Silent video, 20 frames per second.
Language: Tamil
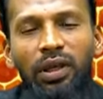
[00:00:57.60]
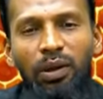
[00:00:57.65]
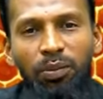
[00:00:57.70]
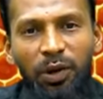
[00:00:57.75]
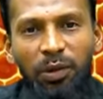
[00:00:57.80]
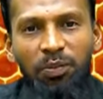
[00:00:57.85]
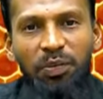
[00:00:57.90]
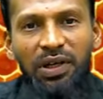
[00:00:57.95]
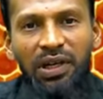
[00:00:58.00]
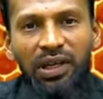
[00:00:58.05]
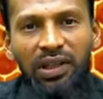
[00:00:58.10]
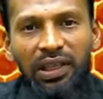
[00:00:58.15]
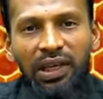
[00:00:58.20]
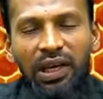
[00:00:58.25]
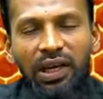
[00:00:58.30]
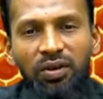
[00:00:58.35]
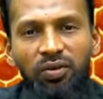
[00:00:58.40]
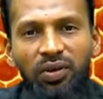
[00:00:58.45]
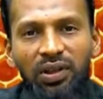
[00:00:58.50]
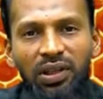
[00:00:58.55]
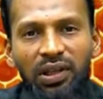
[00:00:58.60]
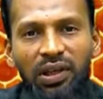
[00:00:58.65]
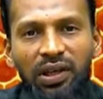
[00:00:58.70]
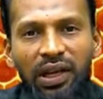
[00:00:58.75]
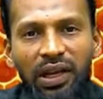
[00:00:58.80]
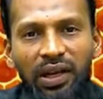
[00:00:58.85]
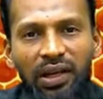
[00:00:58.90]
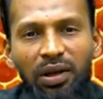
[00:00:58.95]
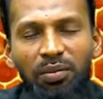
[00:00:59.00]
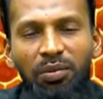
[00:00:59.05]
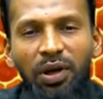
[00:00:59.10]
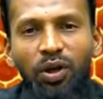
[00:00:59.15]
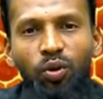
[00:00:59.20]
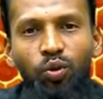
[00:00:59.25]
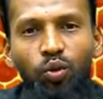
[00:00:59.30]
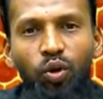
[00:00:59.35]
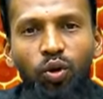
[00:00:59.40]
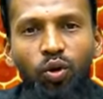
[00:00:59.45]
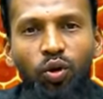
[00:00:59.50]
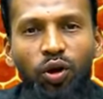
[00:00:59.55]
இப்படிப்பட்ட தேன் வந்து நிறைய
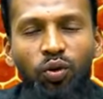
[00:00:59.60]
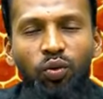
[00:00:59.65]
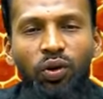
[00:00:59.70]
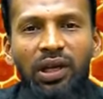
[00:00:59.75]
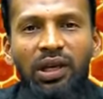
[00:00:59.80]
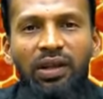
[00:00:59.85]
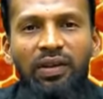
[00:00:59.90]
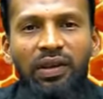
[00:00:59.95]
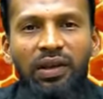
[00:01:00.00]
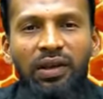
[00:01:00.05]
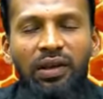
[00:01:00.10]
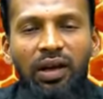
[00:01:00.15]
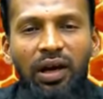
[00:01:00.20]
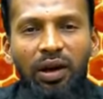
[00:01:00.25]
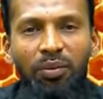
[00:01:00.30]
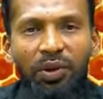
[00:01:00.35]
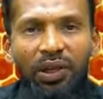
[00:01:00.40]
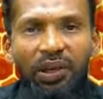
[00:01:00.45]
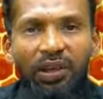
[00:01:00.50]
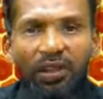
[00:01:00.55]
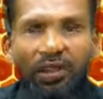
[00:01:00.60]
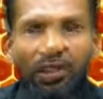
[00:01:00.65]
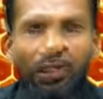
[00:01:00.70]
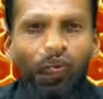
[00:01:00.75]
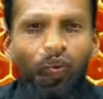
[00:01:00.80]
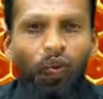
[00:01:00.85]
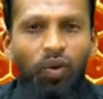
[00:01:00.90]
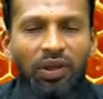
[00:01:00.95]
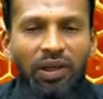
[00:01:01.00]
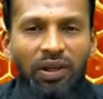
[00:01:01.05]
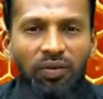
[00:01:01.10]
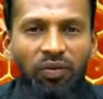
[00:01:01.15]
மருத்துவ குணம் உடையது அப்படிங்கிறத நோய்